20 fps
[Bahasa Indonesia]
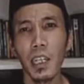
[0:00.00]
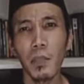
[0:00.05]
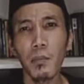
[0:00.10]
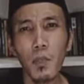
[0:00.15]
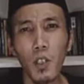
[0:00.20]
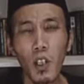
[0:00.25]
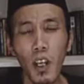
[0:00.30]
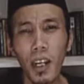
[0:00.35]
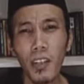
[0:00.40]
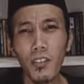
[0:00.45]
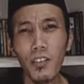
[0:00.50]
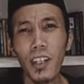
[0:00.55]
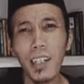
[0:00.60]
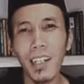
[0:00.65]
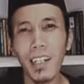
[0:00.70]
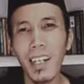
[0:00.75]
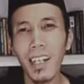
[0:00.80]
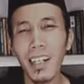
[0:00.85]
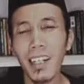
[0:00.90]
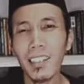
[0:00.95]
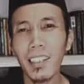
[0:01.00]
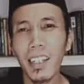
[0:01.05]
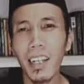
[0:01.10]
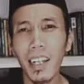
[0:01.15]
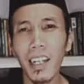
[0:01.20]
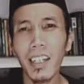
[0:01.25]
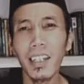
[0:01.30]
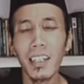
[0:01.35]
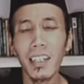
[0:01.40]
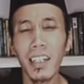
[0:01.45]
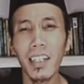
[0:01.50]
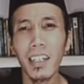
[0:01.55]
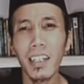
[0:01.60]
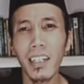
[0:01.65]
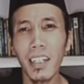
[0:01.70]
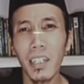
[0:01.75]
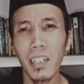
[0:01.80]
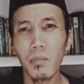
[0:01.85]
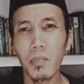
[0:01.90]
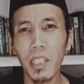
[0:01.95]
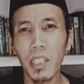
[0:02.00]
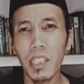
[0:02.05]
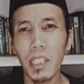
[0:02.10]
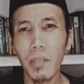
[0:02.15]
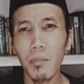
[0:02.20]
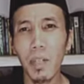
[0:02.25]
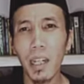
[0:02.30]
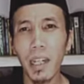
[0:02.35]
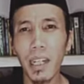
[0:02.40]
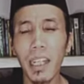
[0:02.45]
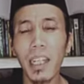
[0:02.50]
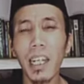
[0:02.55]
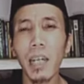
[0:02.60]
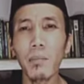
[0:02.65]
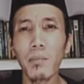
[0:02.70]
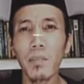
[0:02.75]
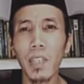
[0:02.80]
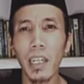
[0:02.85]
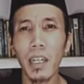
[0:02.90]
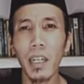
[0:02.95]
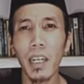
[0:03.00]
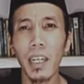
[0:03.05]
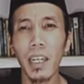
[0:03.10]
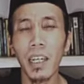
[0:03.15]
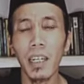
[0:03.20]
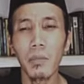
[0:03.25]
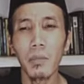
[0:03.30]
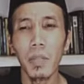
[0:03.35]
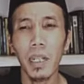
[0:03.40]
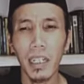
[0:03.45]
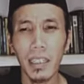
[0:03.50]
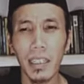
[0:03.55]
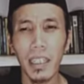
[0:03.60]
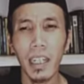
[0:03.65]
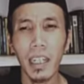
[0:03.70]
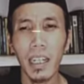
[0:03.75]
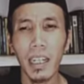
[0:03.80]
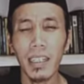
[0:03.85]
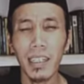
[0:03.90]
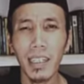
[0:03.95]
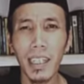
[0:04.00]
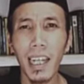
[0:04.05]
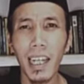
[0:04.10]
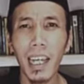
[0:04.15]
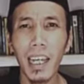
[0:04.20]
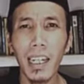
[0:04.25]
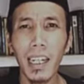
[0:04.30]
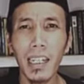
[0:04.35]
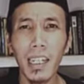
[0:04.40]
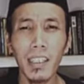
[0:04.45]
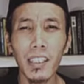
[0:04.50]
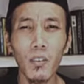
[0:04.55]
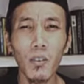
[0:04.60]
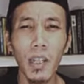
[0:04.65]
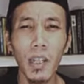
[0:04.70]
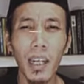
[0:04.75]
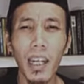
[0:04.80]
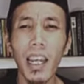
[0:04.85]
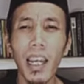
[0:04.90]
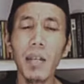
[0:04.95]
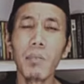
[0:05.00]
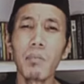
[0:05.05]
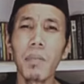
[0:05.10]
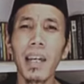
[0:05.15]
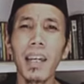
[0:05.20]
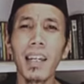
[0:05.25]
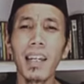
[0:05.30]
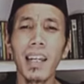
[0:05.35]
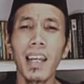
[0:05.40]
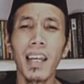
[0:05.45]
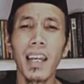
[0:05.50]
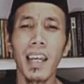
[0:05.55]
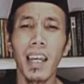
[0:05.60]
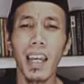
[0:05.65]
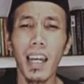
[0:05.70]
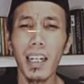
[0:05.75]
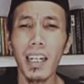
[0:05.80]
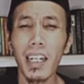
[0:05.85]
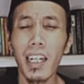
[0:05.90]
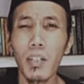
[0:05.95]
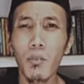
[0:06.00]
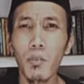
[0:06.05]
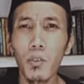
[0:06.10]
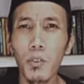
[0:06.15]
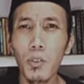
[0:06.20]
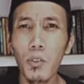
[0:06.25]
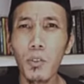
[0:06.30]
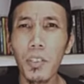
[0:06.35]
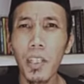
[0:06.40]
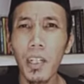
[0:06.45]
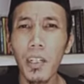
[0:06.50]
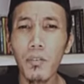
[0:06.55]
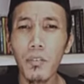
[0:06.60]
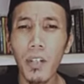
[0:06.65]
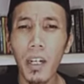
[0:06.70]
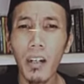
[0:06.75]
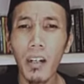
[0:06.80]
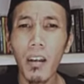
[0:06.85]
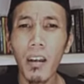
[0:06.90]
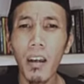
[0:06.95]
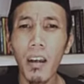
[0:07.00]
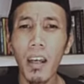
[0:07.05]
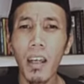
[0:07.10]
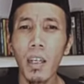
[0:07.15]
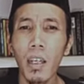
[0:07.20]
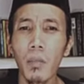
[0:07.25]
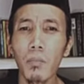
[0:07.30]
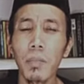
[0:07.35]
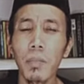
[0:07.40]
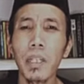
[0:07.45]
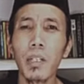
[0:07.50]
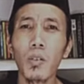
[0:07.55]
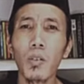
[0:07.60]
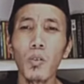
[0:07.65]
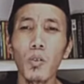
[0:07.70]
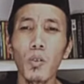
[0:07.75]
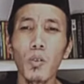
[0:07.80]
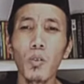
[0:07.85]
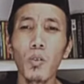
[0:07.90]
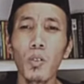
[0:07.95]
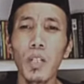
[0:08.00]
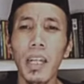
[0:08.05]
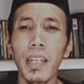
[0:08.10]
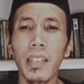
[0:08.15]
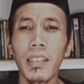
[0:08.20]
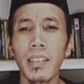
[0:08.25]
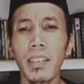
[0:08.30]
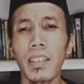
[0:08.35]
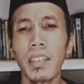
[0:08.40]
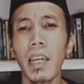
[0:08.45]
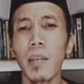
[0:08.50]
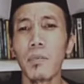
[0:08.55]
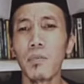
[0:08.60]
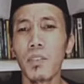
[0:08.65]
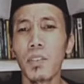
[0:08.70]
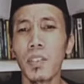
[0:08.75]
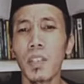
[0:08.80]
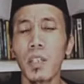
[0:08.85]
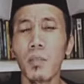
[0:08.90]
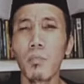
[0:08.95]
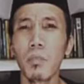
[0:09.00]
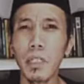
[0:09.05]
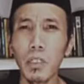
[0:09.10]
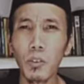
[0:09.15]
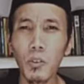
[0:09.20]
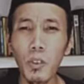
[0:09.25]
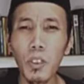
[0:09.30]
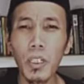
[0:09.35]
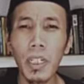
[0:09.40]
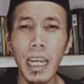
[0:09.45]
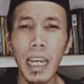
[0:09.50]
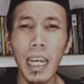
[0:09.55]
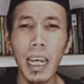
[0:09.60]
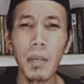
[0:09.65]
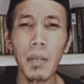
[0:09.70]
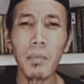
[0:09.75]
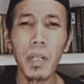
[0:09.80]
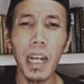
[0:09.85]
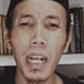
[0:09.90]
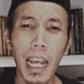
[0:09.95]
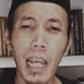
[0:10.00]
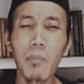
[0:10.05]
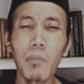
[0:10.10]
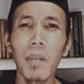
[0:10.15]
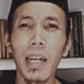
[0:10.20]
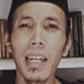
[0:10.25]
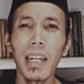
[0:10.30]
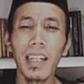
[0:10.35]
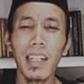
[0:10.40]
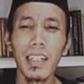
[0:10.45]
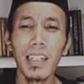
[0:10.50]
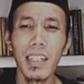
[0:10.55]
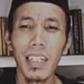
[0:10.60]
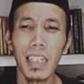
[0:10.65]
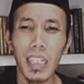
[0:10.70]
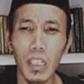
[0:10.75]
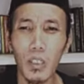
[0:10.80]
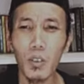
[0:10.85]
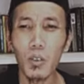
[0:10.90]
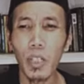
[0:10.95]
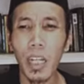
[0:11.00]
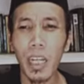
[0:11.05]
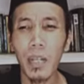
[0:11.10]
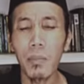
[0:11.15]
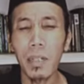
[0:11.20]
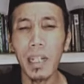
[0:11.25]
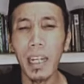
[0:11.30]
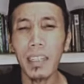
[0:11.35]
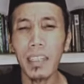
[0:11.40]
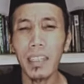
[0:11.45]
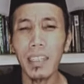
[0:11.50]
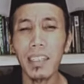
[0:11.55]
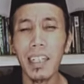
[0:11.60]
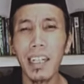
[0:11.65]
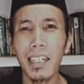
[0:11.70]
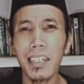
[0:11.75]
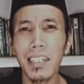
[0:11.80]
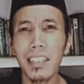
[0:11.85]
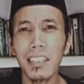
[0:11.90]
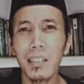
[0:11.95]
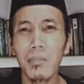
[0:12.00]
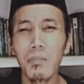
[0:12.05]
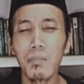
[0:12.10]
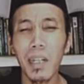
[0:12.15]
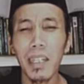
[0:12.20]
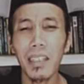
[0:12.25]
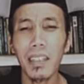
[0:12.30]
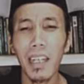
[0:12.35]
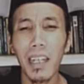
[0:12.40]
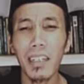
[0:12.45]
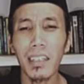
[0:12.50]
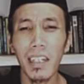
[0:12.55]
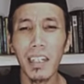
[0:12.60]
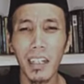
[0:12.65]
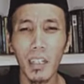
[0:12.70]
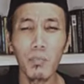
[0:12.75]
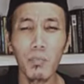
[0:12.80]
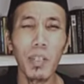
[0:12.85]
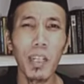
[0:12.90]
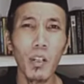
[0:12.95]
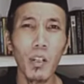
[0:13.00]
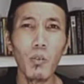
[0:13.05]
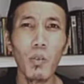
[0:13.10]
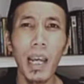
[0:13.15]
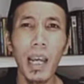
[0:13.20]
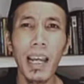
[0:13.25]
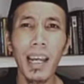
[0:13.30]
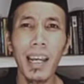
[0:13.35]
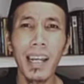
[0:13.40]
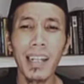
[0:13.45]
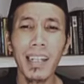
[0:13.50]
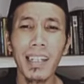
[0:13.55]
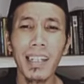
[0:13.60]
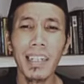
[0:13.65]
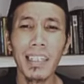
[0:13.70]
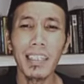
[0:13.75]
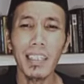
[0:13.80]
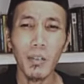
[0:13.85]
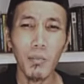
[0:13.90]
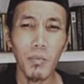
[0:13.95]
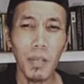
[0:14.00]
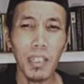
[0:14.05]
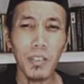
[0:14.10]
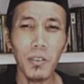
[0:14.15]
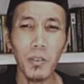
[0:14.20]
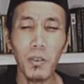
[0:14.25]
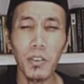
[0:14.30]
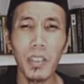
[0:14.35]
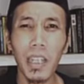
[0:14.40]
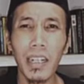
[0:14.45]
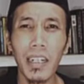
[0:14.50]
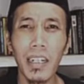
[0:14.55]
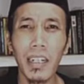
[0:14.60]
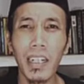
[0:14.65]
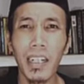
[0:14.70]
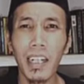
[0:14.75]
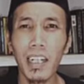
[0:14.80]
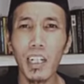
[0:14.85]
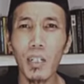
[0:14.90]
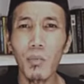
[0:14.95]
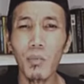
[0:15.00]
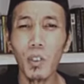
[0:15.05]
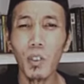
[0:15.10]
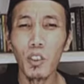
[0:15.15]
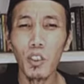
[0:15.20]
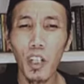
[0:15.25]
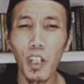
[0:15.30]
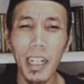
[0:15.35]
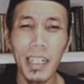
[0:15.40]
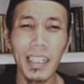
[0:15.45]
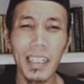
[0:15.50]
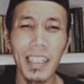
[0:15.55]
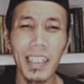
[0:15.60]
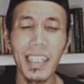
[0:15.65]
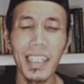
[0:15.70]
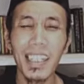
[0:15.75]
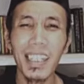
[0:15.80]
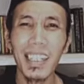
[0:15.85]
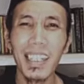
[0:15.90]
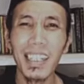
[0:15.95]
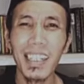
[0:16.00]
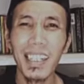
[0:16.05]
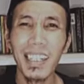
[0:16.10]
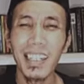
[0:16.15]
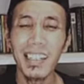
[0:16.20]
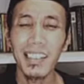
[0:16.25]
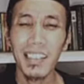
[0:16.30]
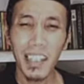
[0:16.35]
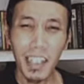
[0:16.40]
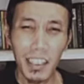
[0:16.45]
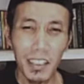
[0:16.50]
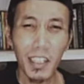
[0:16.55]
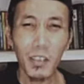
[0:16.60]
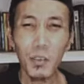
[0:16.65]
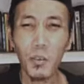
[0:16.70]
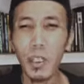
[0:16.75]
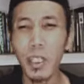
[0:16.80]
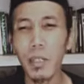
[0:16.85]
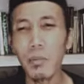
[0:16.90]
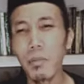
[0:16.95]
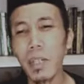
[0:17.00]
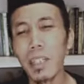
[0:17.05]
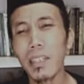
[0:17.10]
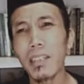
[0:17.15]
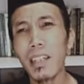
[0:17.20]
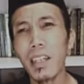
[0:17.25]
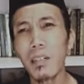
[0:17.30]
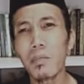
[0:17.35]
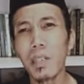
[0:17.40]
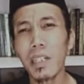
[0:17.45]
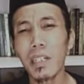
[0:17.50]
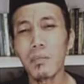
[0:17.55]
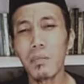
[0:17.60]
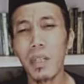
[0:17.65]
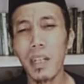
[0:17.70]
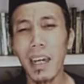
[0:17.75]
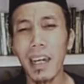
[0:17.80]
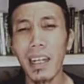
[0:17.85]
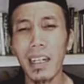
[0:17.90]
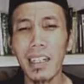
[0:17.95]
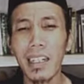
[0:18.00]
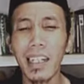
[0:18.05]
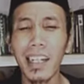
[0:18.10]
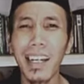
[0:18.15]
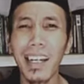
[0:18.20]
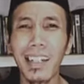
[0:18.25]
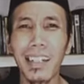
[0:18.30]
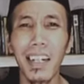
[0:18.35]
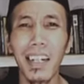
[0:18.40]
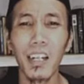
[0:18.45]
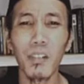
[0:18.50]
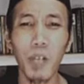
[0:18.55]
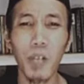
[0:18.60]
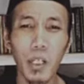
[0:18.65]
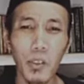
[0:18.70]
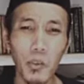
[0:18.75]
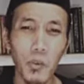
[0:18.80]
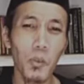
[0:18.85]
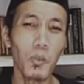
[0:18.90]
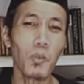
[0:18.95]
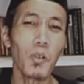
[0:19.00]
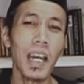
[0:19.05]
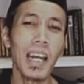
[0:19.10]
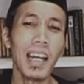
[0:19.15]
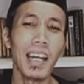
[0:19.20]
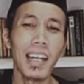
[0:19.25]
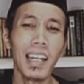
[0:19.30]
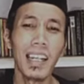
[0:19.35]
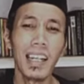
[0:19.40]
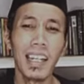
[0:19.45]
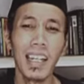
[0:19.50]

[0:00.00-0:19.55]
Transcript: Ibnu Athaillah Al-Sakandari dalam kitab Al-Hikamnya mengatakan ikhalatukal a'mal ala wujudil farah min ru'unatin nafs. Menunda beramal guna menantikan kesempatan yang lebih luang termasuk tanda kebodohan diri. Salah satu nikmat yang paling berharga adalah waktu luang.